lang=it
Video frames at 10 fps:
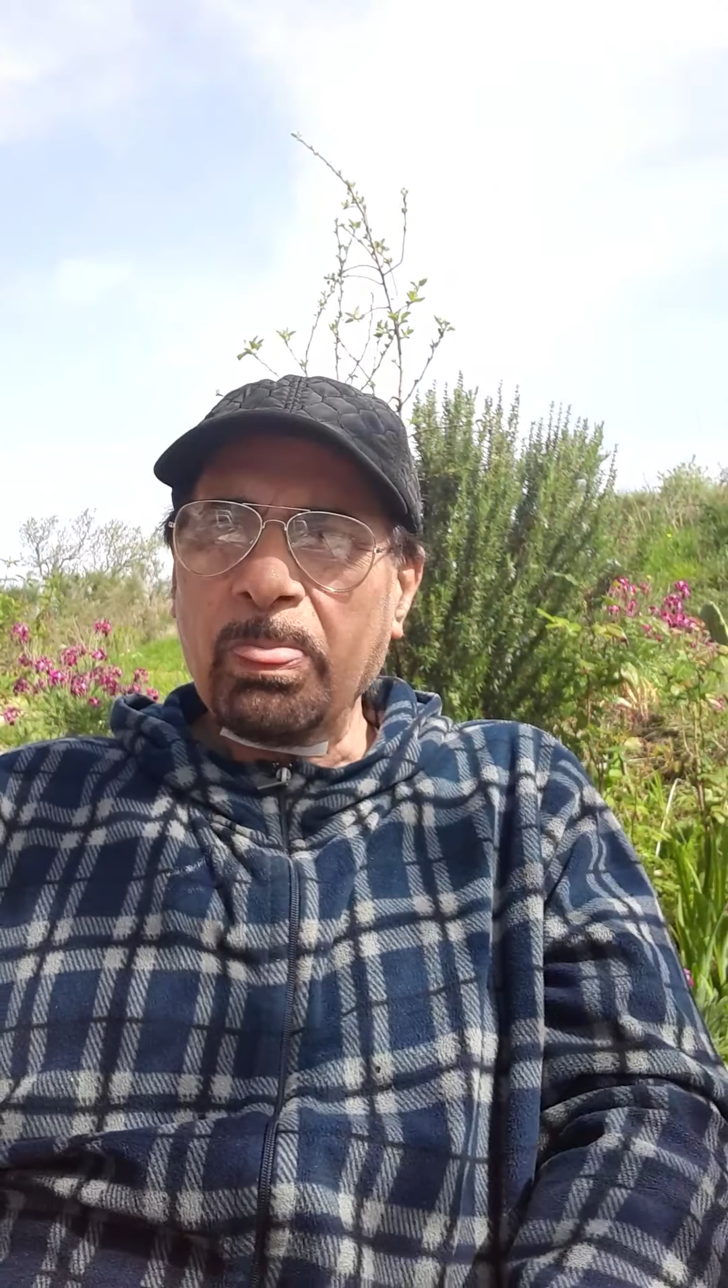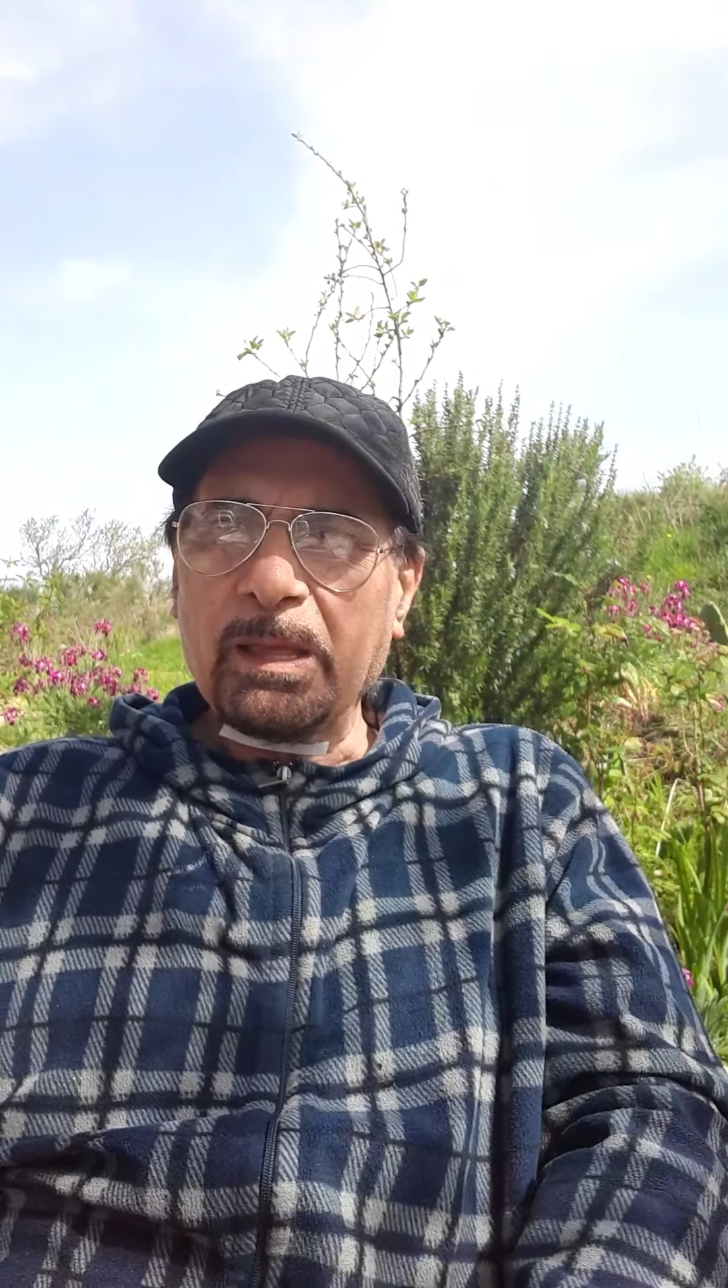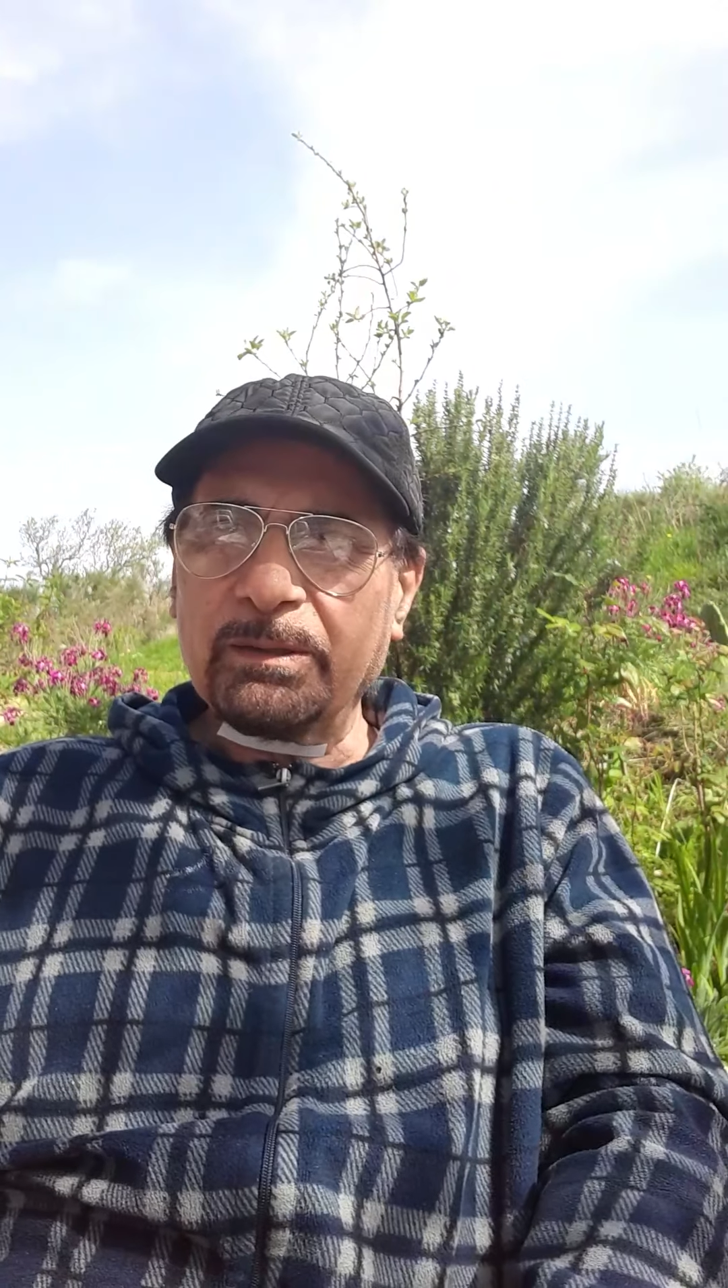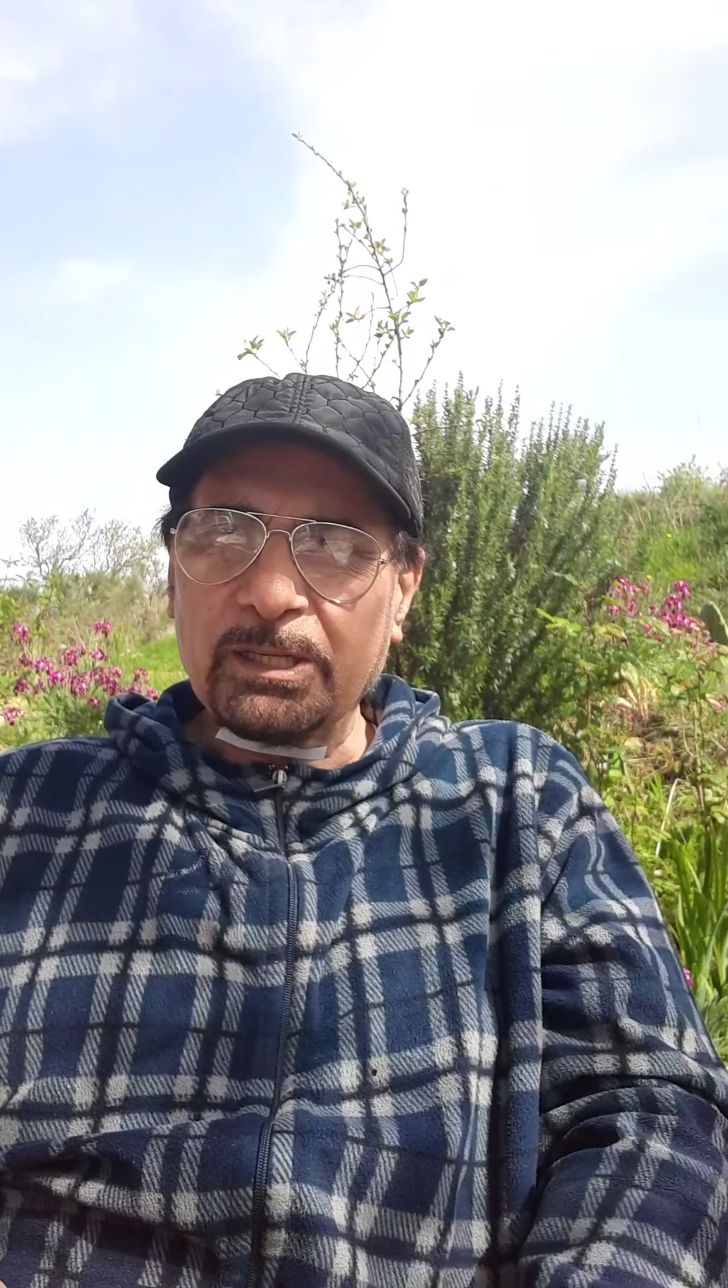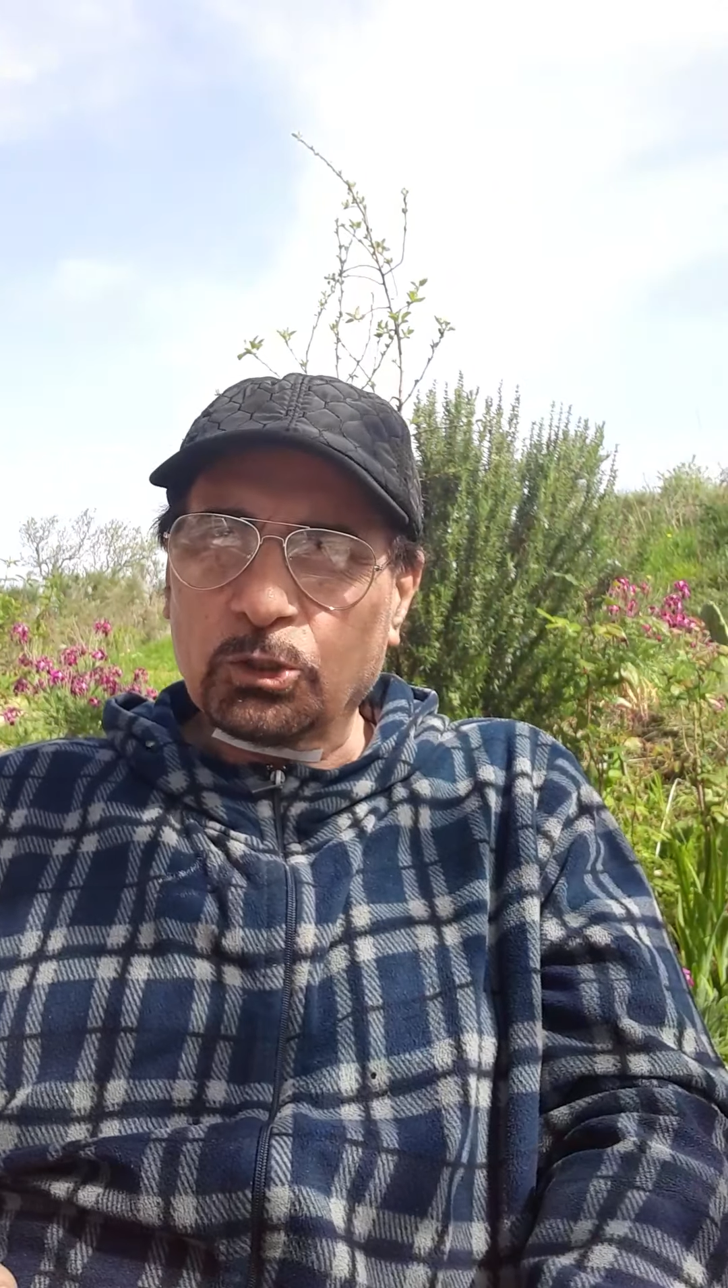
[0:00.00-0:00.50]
di